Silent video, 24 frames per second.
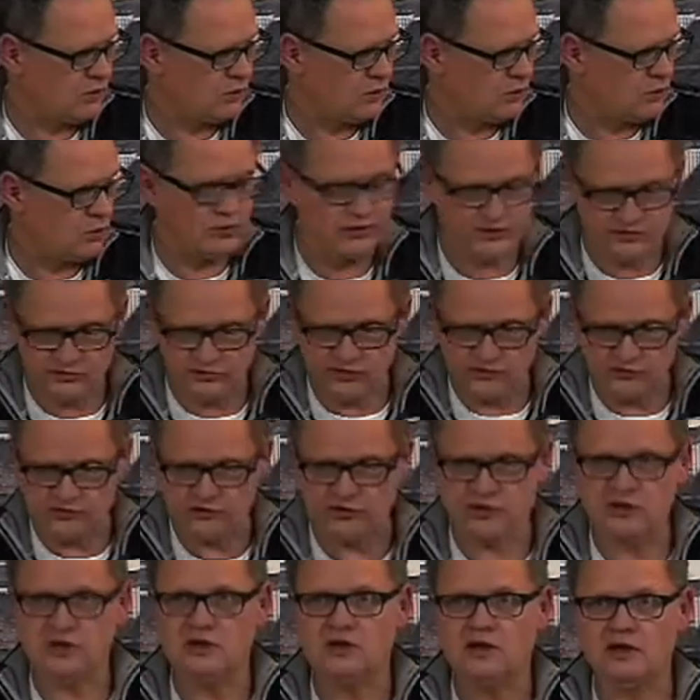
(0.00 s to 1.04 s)
Und dann sitze ich
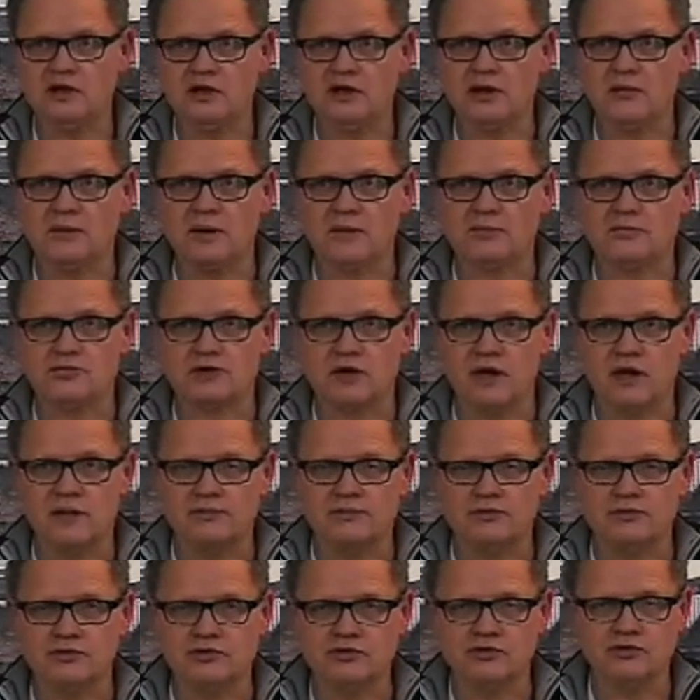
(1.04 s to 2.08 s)
hier an meinem
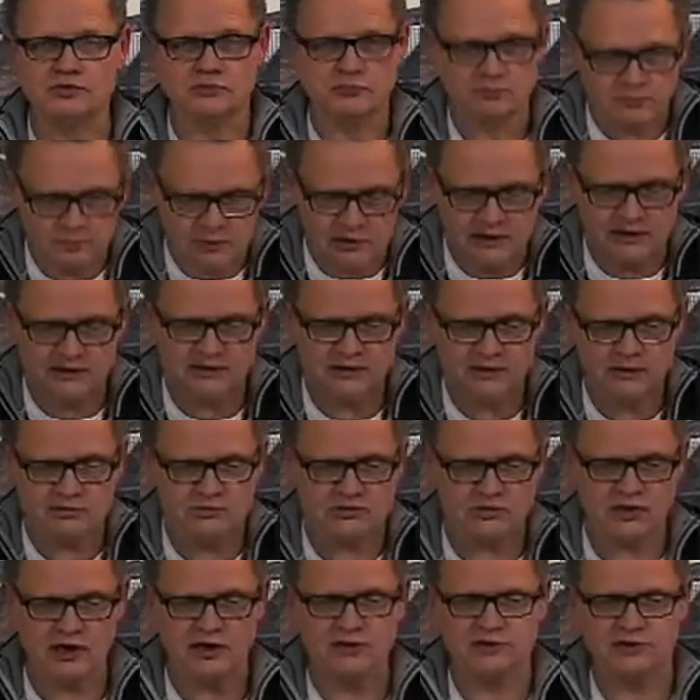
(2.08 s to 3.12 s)
Schreibtisch, mitten im
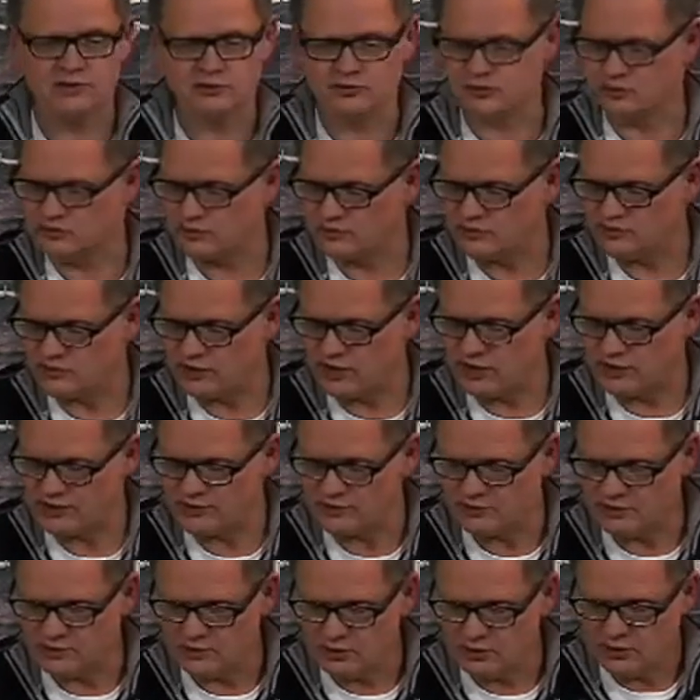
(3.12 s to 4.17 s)
Stadion sozusagen,
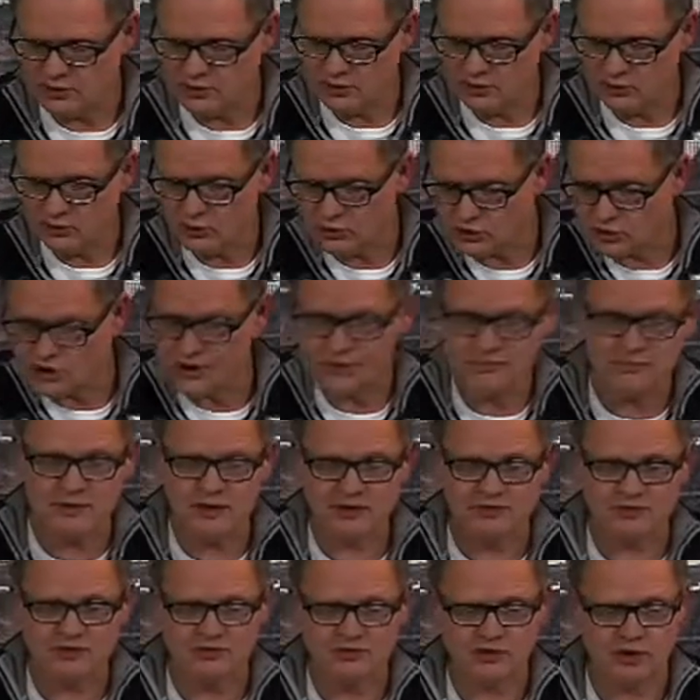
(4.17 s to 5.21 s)
und schreibe mir
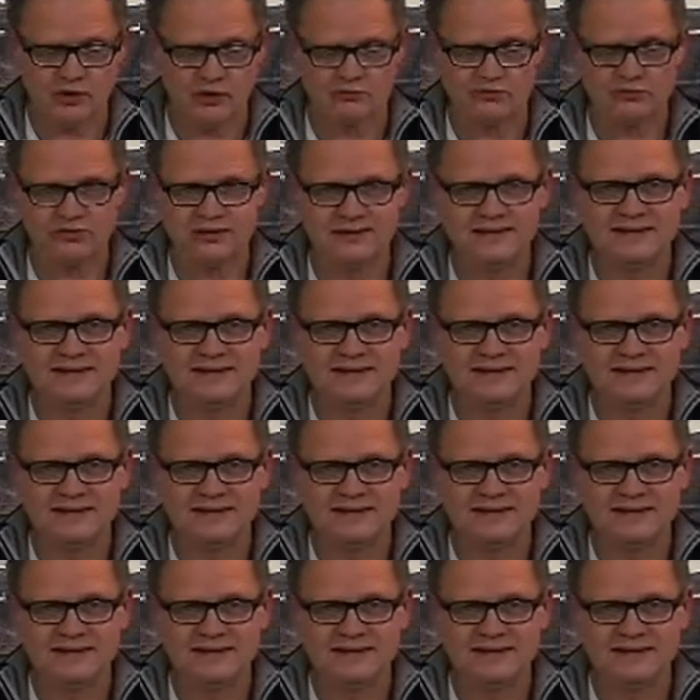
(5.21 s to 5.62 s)
etwas auf.